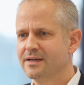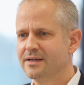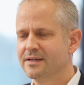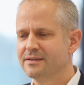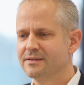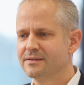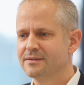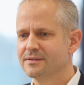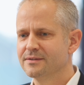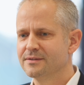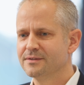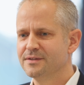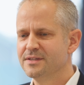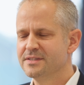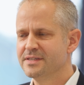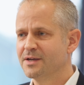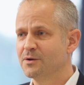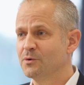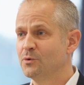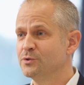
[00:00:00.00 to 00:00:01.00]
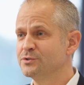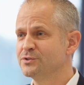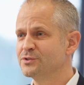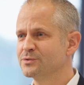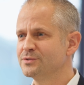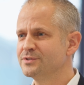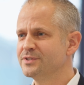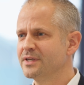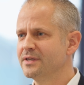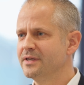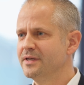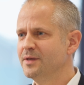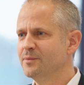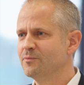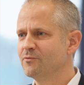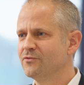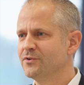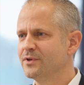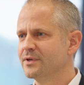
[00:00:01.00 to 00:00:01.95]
ein äh, sehr großes Unternehmen.